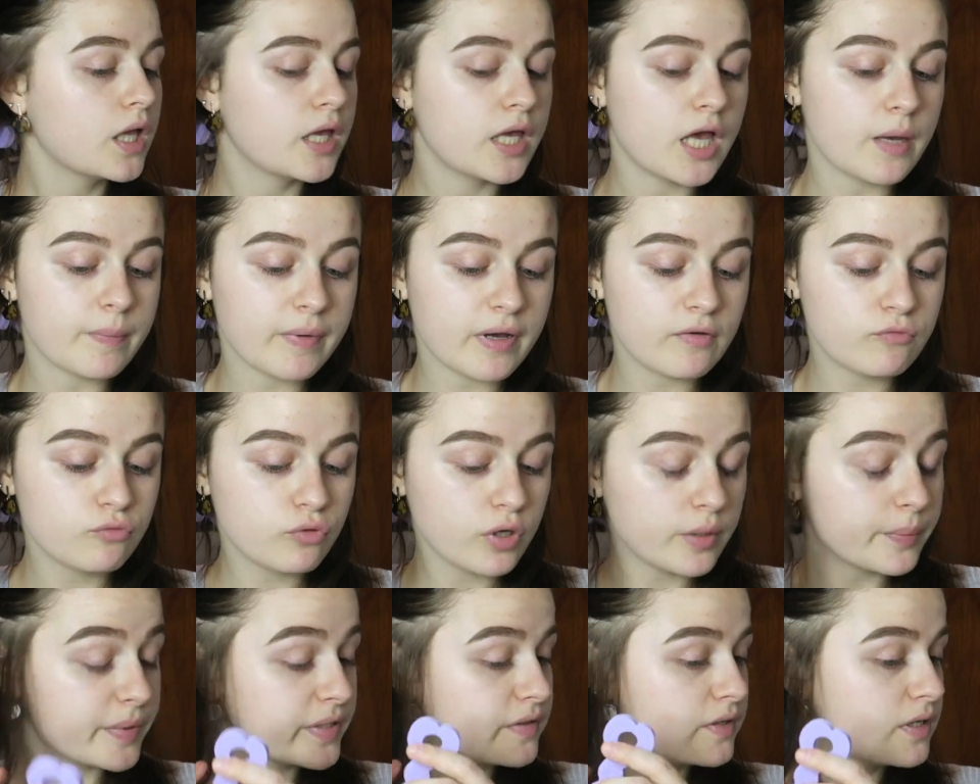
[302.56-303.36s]
Et après
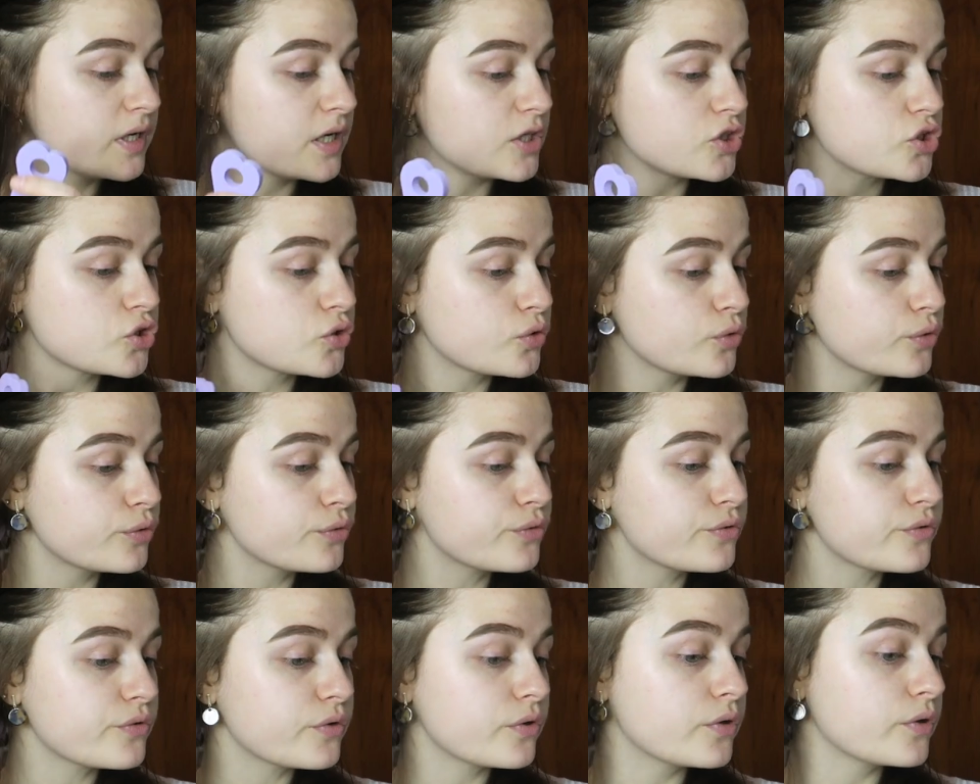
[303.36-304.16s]
vous répétez la
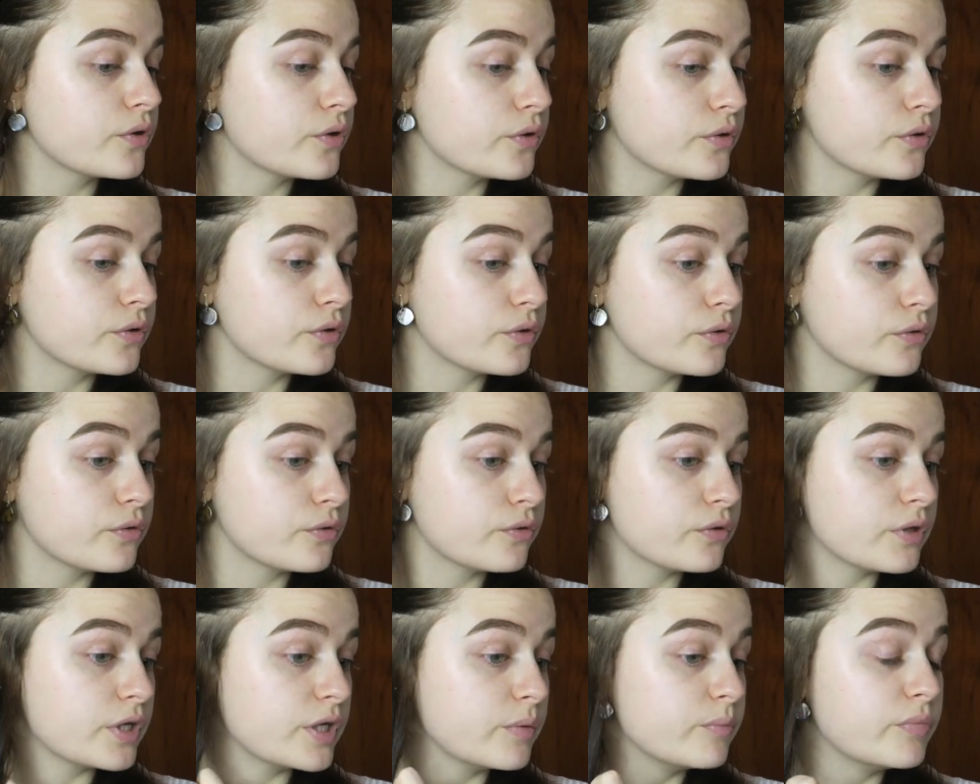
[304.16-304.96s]
chose,
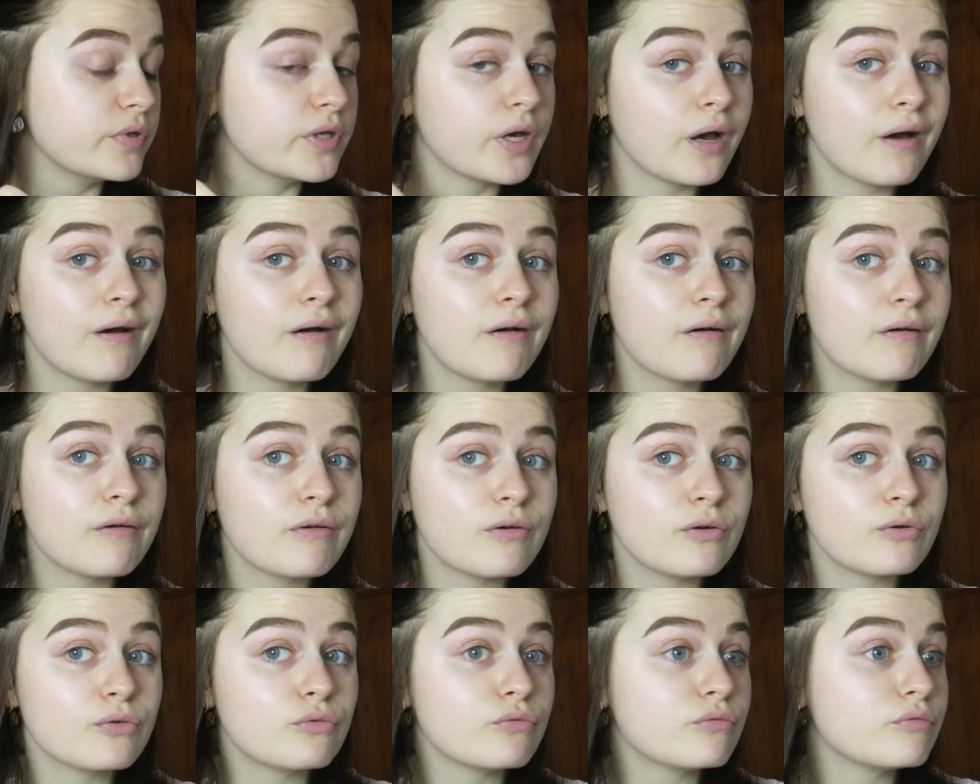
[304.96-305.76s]
euh, eh bien,
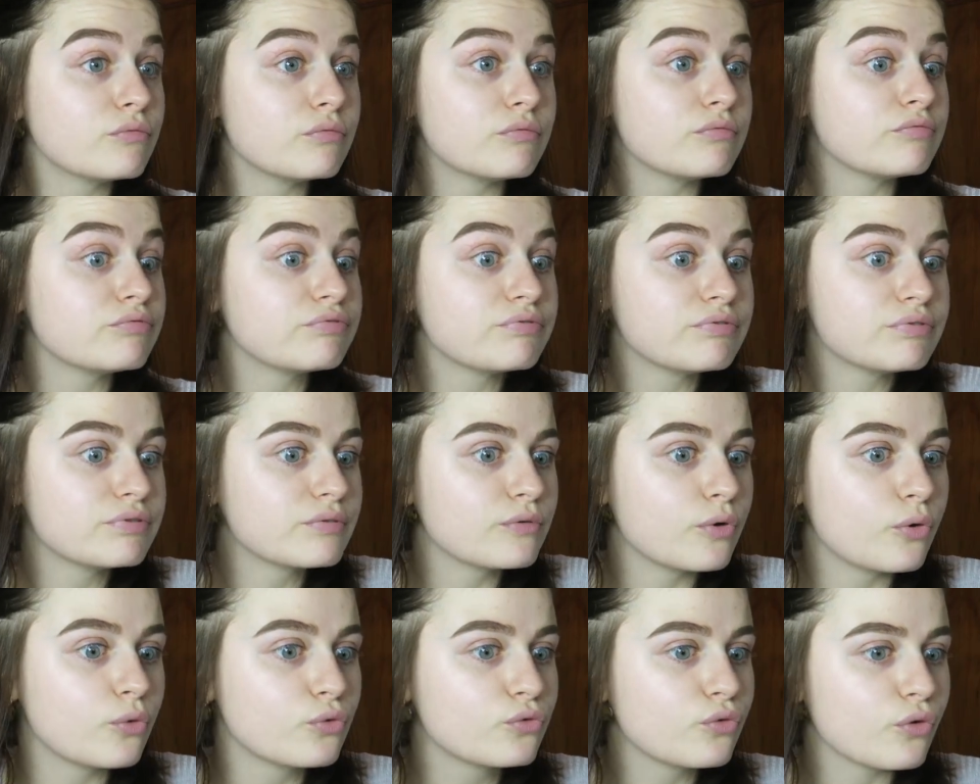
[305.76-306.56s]

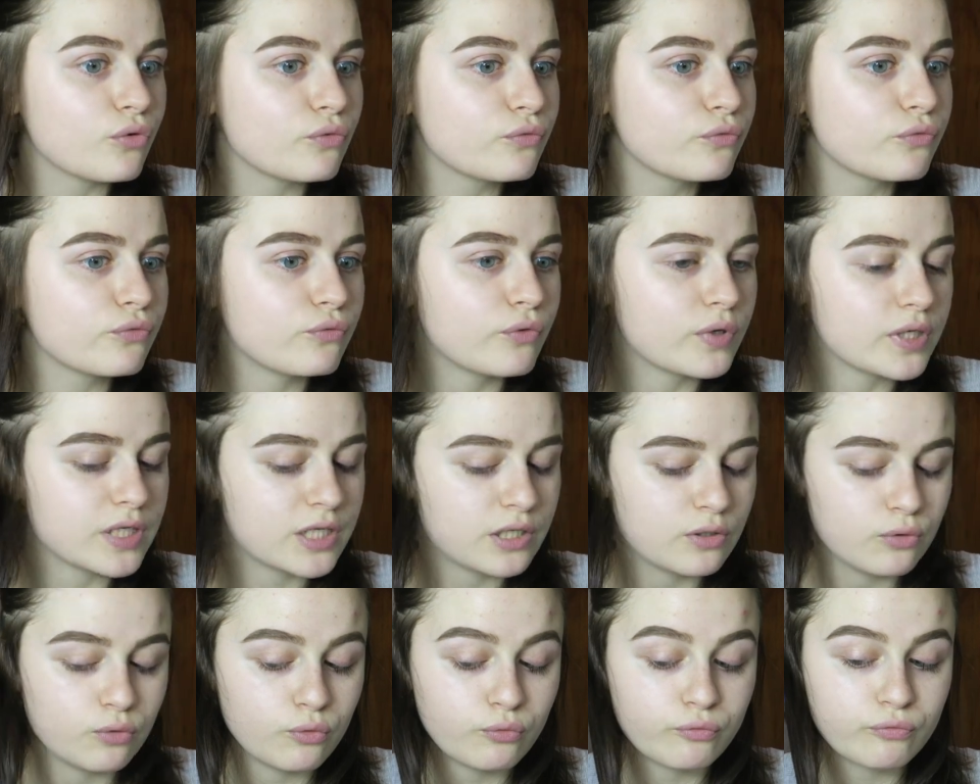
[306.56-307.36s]
euh, autant de fois
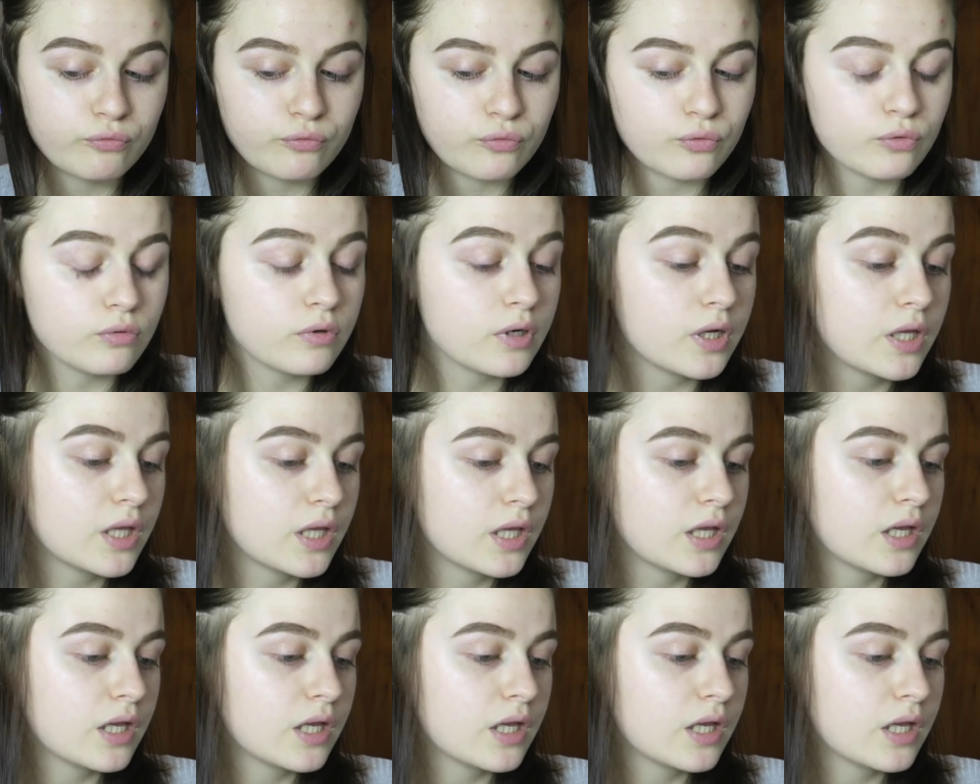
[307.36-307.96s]
qu'il le faut.